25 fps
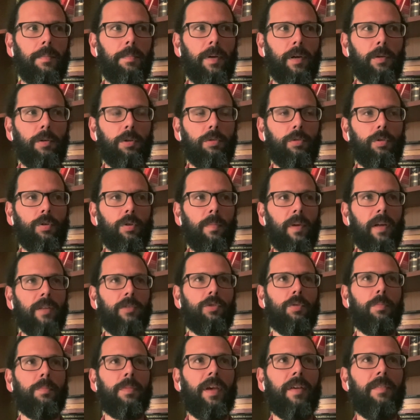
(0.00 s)
per questo
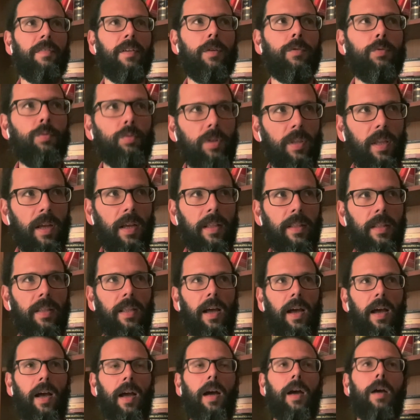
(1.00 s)
romanzo mi è venuta
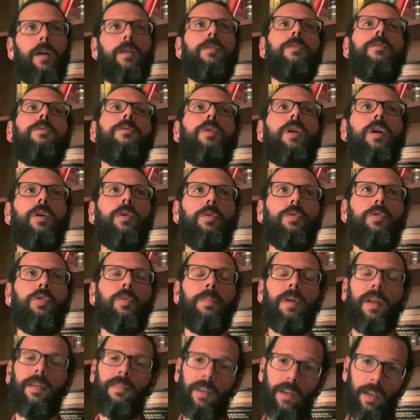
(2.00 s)
da un racconto
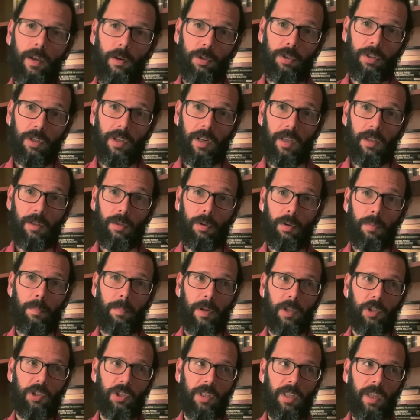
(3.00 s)
breve che ho scritto in
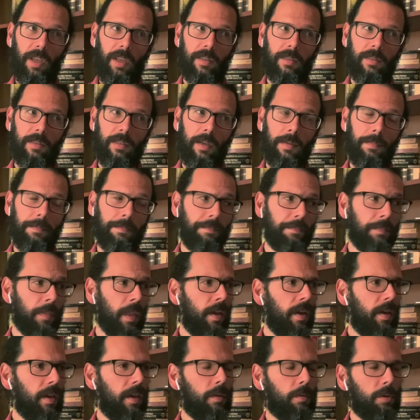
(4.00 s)
precedenza.
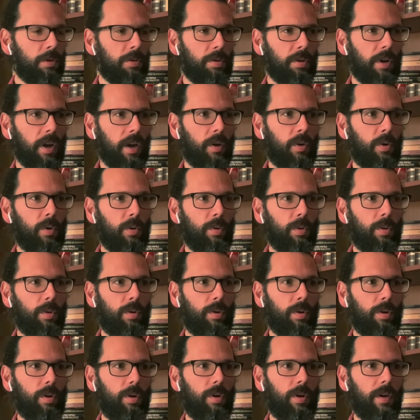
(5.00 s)
In questo
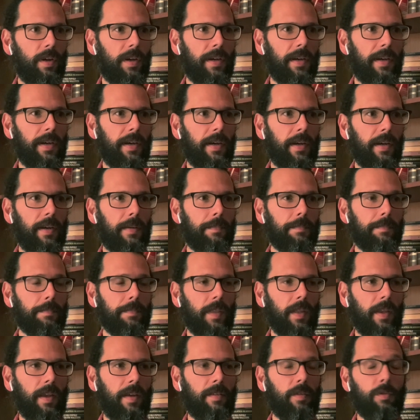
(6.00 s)
racconto eh,
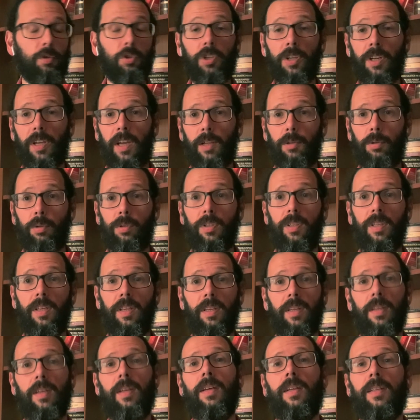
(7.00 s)
avevo cercato
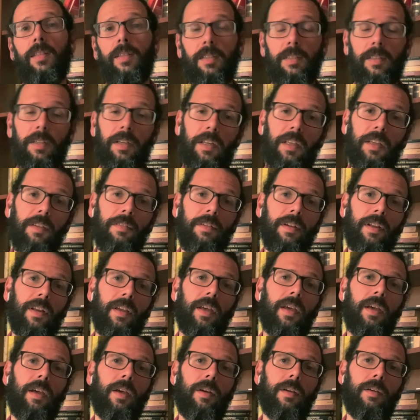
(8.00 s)
di descrivere
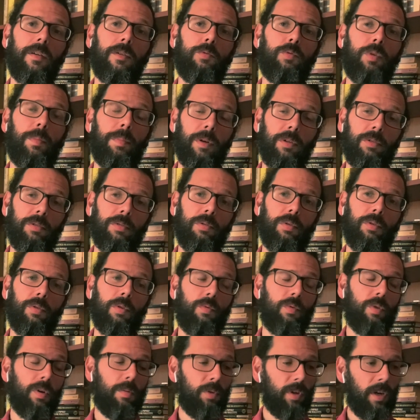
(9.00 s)
eh, due persone,
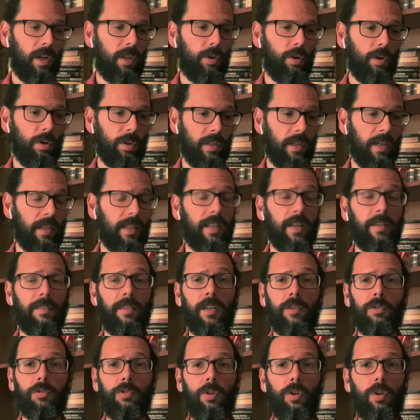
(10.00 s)
un uomo e una donna,
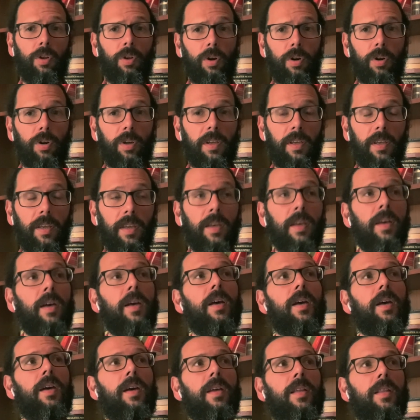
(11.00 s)
attraverso gli occhi
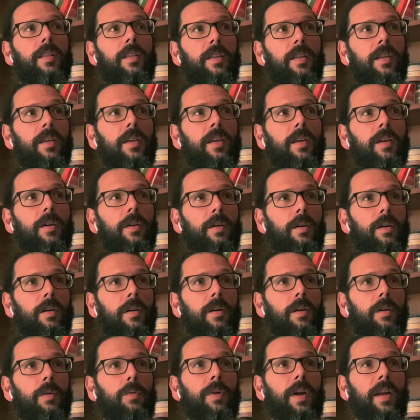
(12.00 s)
di
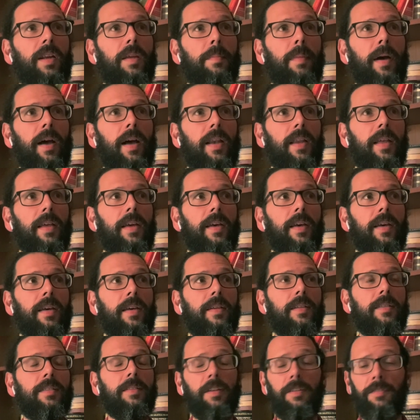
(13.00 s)
eh, un
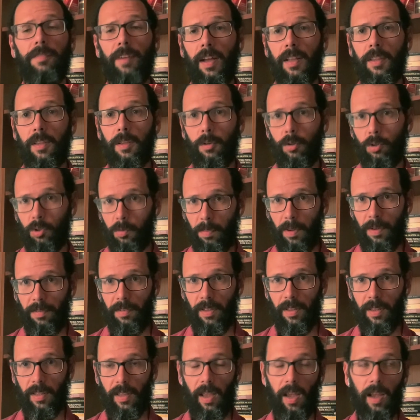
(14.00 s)
animale selvatico
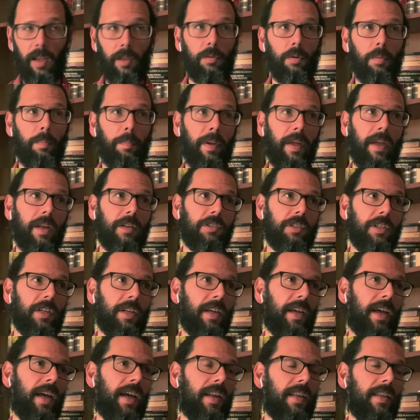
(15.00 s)
spaventato, per
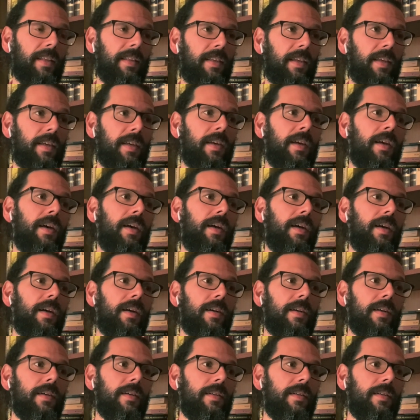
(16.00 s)
cercare di eh,